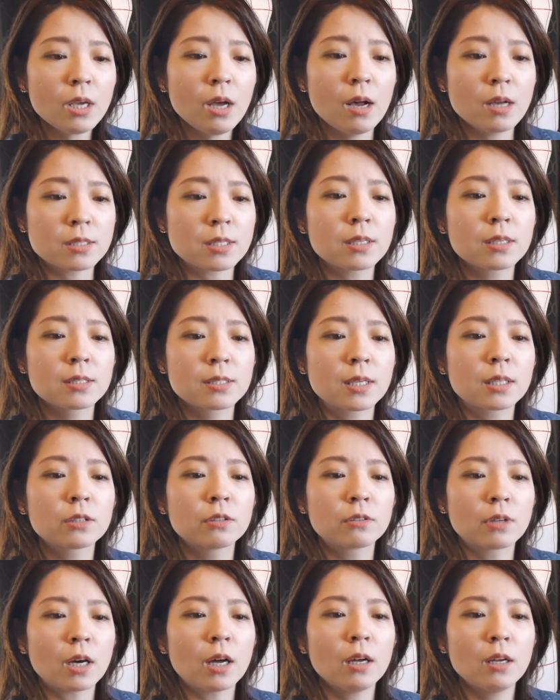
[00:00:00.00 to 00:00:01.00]
浅草
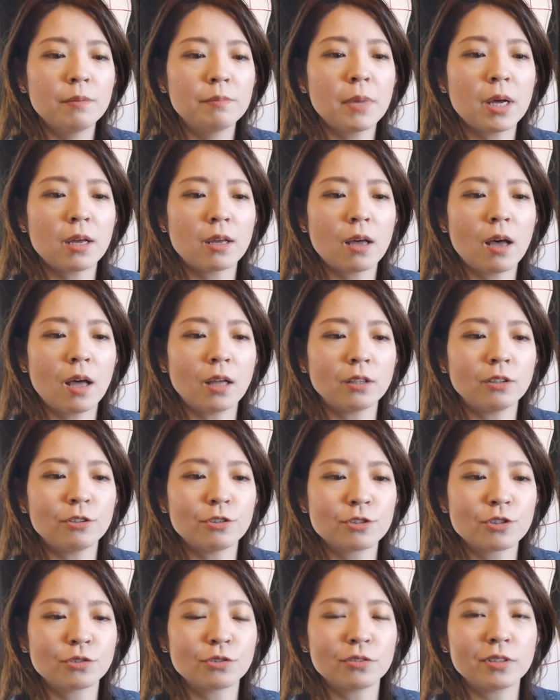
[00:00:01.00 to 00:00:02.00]
とか、まあ、あの
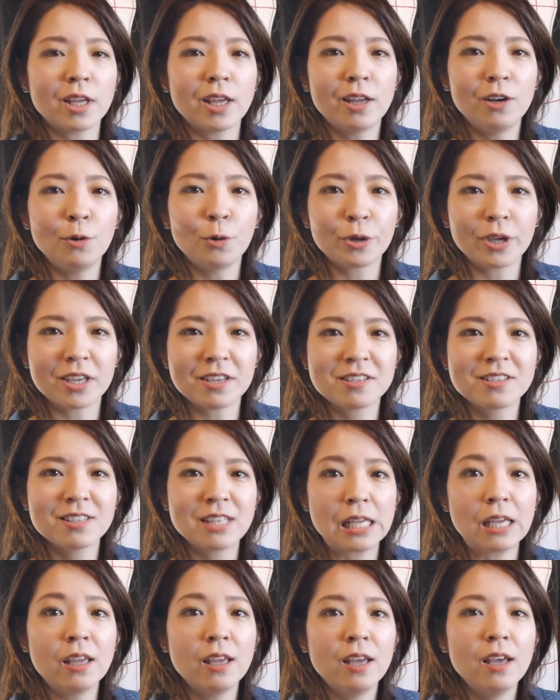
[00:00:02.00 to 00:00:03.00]
ちょっとねロケし
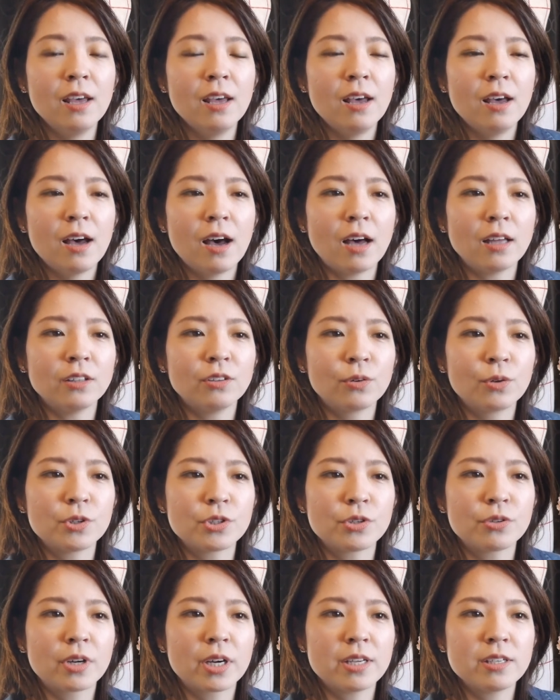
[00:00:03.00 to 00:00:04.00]
てあのご
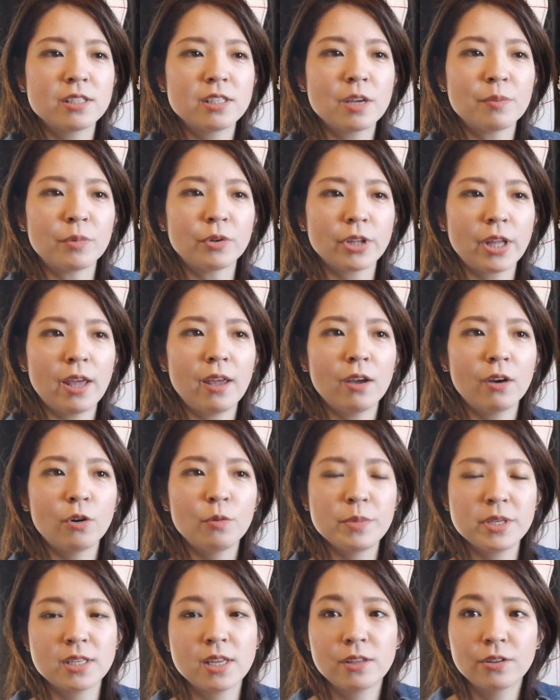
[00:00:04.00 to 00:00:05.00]
紹介してもね
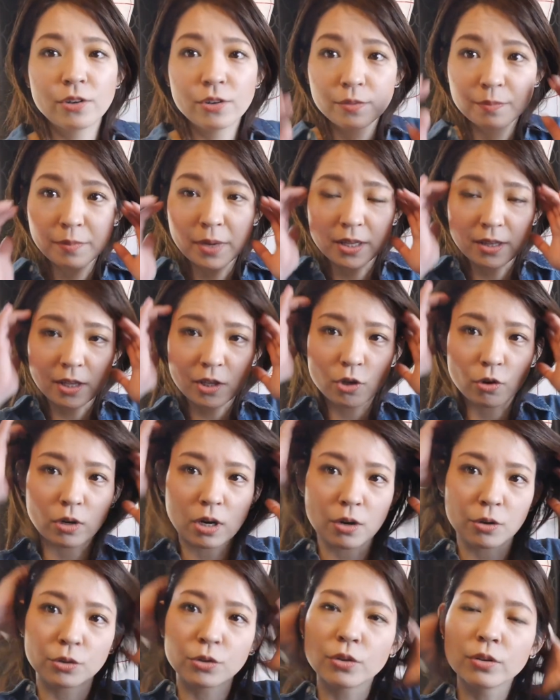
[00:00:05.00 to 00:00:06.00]
お店の、まあね、許
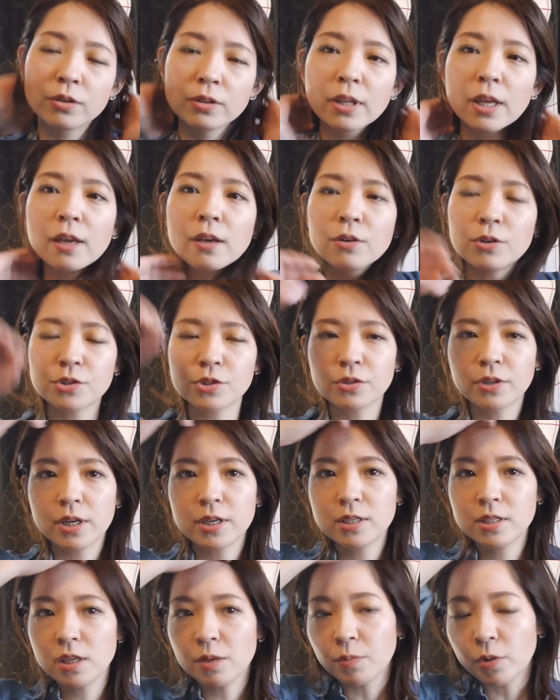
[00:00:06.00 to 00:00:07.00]
可を取ってご紹
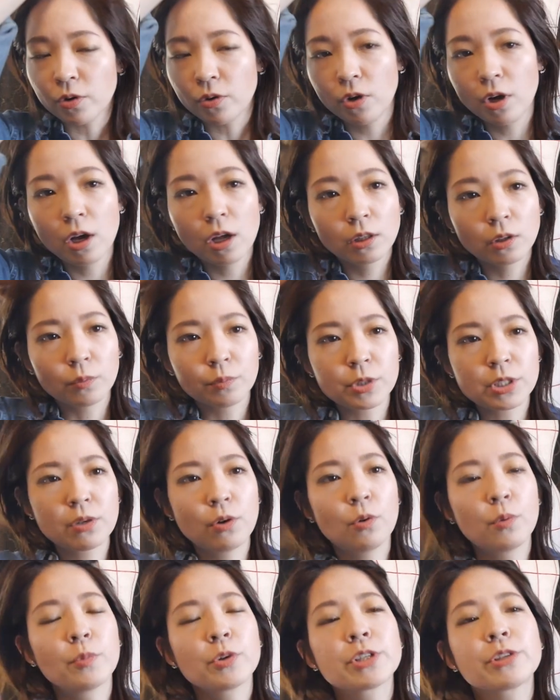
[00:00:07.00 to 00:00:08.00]
介しても
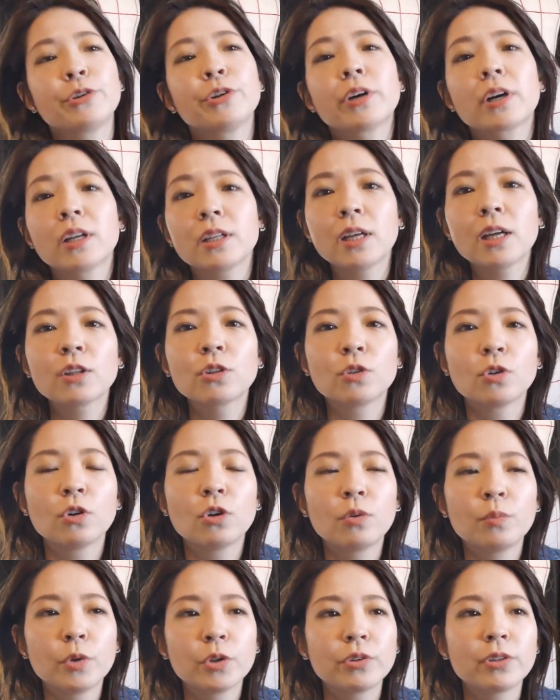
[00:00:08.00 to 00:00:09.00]
面白いかなと
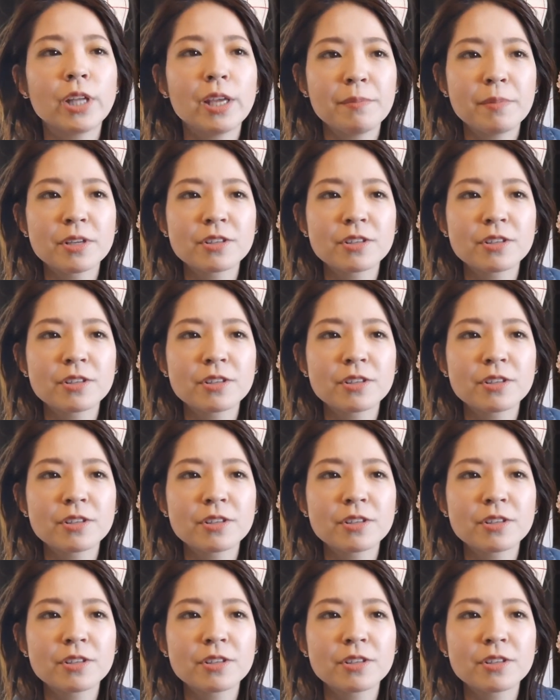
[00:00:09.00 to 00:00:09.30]
思ってい